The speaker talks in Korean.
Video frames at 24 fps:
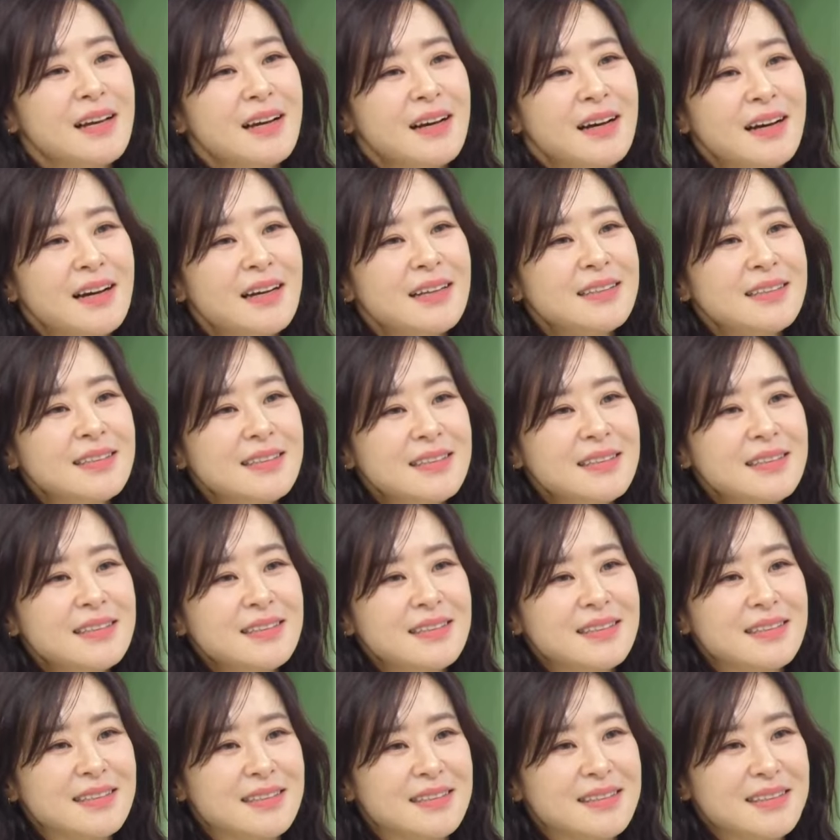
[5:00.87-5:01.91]

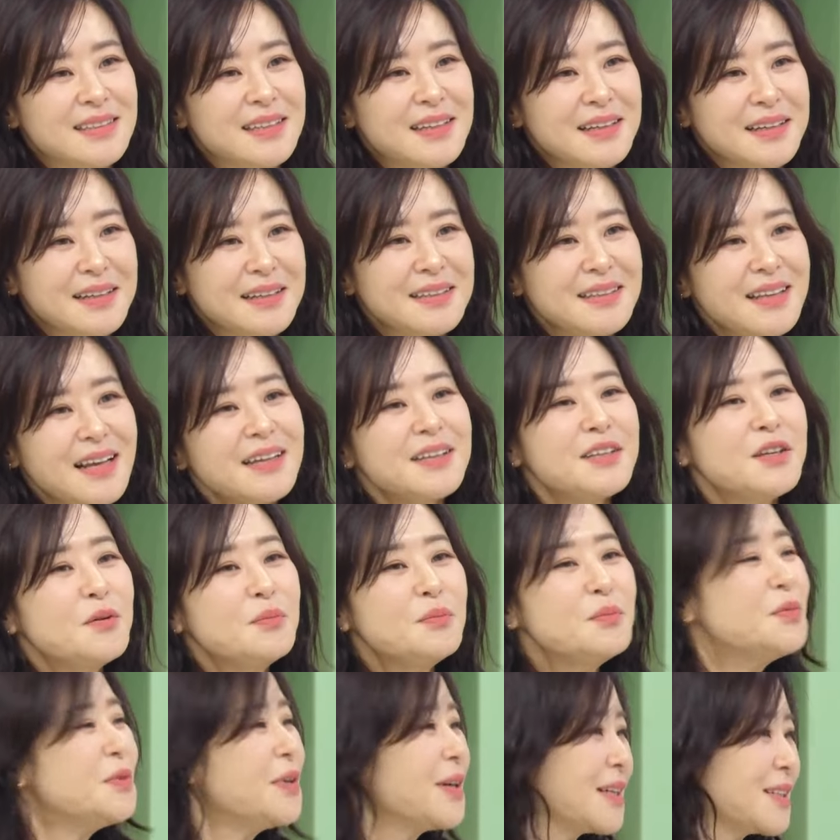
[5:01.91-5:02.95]
하는 딱
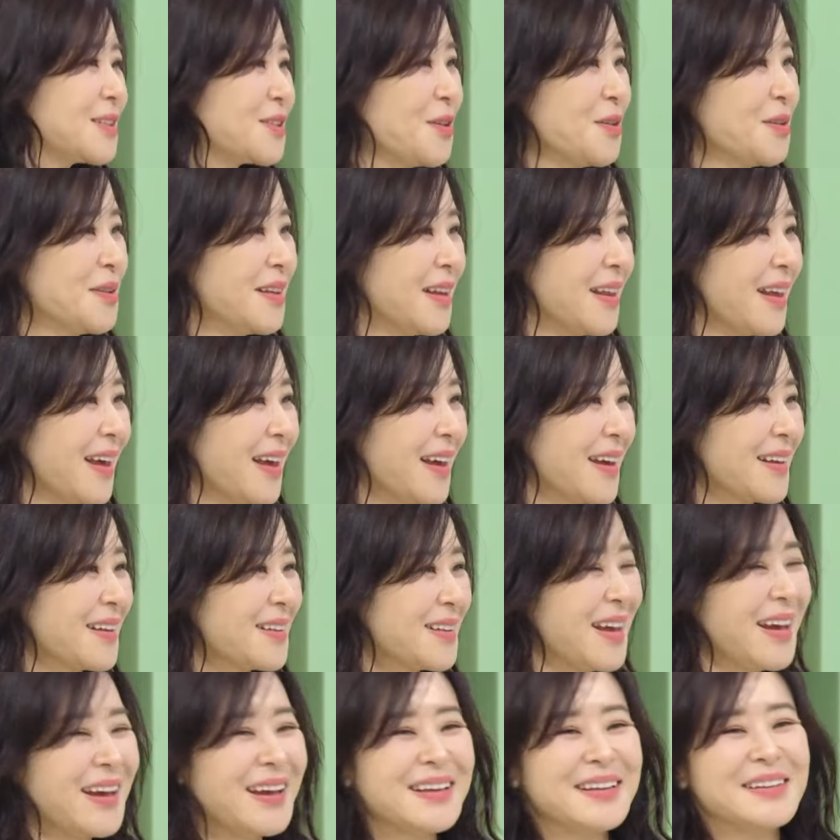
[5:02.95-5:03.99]
혁명왕천.
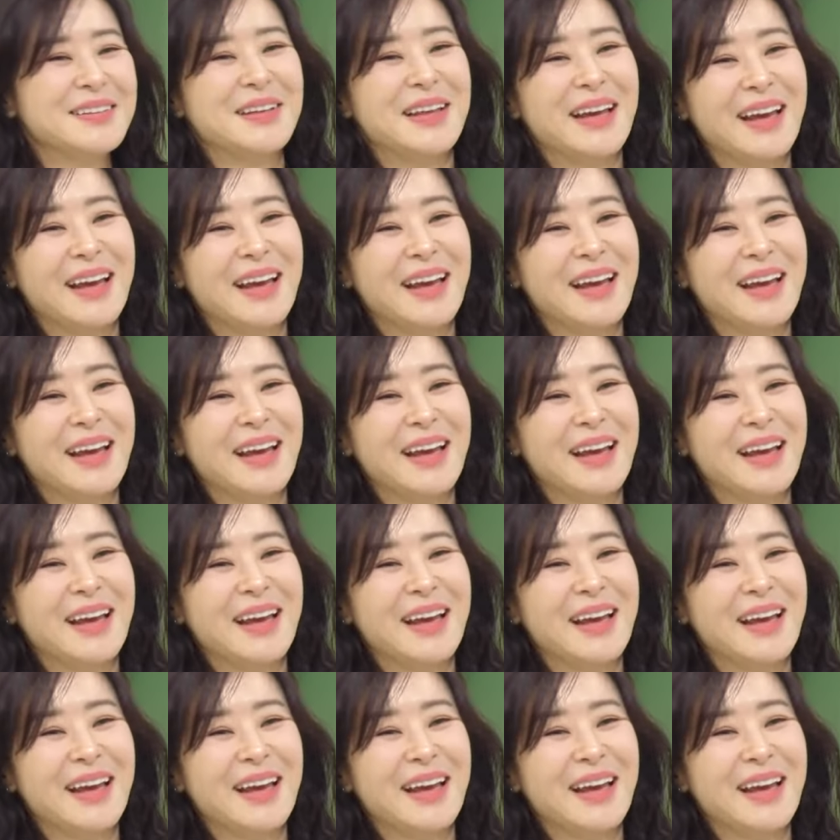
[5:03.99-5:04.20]
네.